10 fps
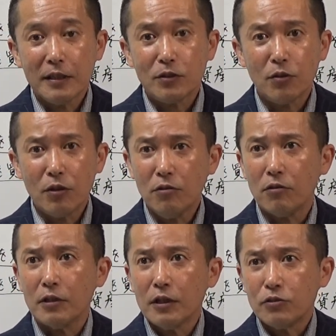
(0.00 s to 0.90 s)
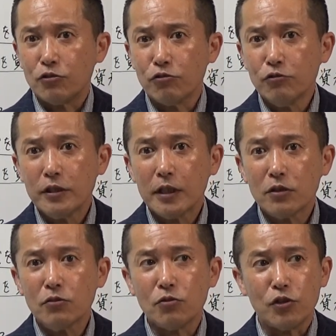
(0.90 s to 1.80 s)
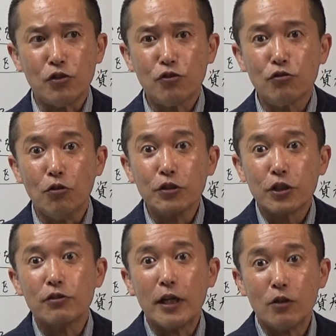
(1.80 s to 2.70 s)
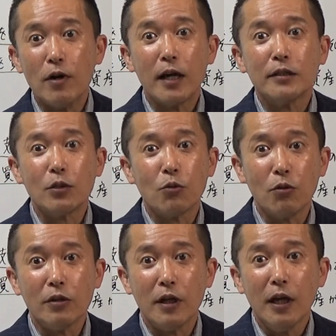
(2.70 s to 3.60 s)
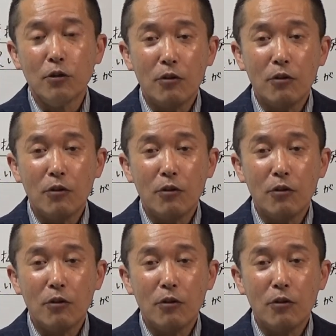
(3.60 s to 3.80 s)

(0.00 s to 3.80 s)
でそれを12月の25日ぐらいに分かったところで「